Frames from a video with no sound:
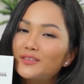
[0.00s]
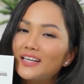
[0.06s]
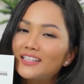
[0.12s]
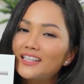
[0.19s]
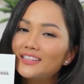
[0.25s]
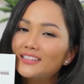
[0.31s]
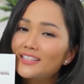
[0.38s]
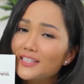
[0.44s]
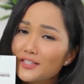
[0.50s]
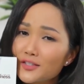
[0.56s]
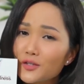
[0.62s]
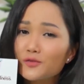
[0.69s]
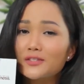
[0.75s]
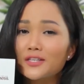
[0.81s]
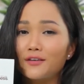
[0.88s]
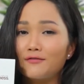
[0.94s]
cảm thấy rất tin
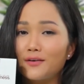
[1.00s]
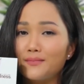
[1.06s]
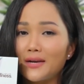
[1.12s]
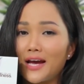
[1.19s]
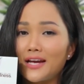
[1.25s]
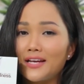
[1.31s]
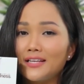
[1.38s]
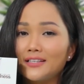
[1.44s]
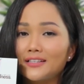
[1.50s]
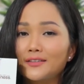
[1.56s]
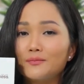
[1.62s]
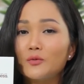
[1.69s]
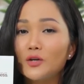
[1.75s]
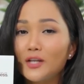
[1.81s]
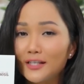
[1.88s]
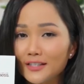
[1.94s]
dùng sản phẩm này.
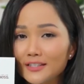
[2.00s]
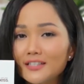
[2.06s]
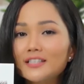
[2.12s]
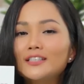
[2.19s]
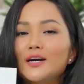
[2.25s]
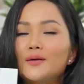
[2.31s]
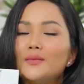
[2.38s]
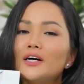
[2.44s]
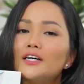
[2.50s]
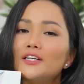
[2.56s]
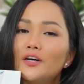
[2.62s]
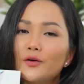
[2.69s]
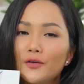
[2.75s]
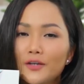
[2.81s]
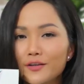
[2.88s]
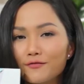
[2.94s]
Một lần nữa, cảm ơn
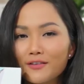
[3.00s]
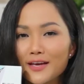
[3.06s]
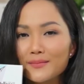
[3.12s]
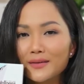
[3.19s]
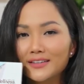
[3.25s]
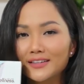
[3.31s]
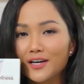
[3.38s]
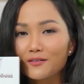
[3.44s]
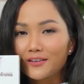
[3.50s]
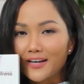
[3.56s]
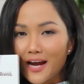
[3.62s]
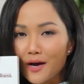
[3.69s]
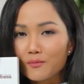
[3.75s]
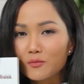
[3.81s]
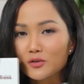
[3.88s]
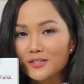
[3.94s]
Oriflame đã tạo
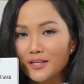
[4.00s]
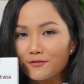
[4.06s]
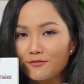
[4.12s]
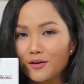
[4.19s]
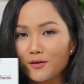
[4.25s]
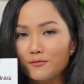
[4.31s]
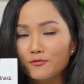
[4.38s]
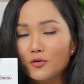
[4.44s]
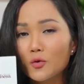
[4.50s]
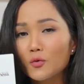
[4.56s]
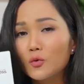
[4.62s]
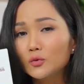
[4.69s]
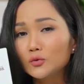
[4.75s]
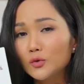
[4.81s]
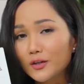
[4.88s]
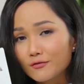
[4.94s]
ra một sản phẩm vô
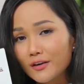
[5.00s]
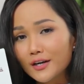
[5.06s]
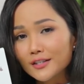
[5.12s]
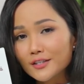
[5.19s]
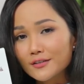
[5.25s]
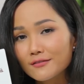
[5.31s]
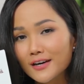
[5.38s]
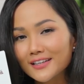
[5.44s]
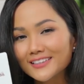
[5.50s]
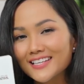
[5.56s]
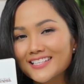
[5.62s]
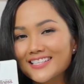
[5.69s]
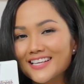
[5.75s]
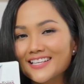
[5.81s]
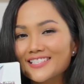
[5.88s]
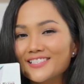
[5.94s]
cùng tuyệt vời như vậy
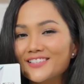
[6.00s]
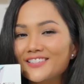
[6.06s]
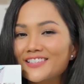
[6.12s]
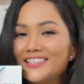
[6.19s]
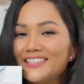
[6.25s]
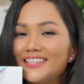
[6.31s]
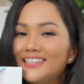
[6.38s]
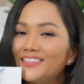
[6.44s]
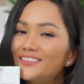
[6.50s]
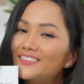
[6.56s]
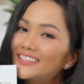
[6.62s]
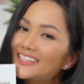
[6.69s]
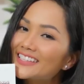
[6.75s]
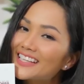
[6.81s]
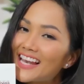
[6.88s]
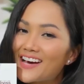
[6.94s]
để dành cho những người yêu
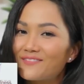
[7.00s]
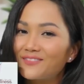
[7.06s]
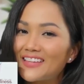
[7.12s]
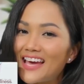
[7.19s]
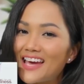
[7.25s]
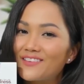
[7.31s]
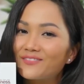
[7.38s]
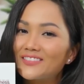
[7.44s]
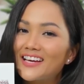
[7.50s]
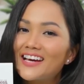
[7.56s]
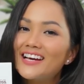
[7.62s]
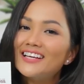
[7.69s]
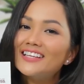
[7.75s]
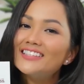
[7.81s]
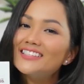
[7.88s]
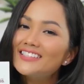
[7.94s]
thích làm đẹp
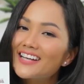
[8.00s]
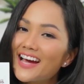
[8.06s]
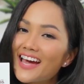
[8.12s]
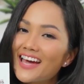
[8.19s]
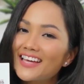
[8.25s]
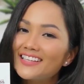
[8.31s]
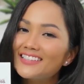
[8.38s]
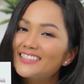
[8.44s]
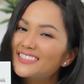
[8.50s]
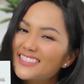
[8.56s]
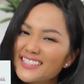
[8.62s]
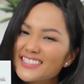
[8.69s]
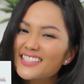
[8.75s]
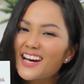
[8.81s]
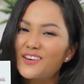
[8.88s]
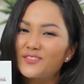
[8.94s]
như Hen, như
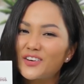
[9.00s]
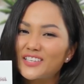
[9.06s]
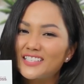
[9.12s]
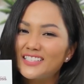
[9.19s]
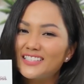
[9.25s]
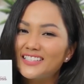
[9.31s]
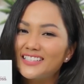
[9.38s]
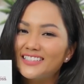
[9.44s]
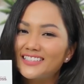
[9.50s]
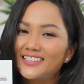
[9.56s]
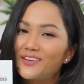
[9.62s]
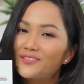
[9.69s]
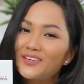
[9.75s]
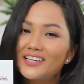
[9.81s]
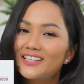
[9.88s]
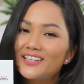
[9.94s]
tất cả mọi người.
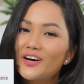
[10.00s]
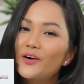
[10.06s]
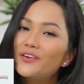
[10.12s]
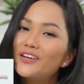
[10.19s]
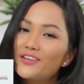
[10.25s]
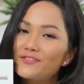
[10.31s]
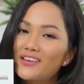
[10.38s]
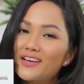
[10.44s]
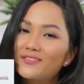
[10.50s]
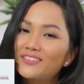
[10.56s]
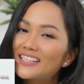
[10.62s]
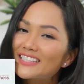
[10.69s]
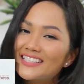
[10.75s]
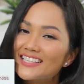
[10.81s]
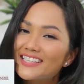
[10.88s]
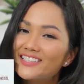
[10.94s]
Cảm ơn Oriflame
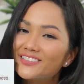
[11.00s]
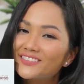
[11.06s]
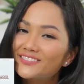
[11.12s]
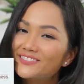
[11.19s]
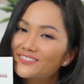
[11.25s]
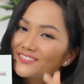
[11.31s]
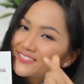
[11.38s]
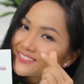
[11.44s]
rất nhiều.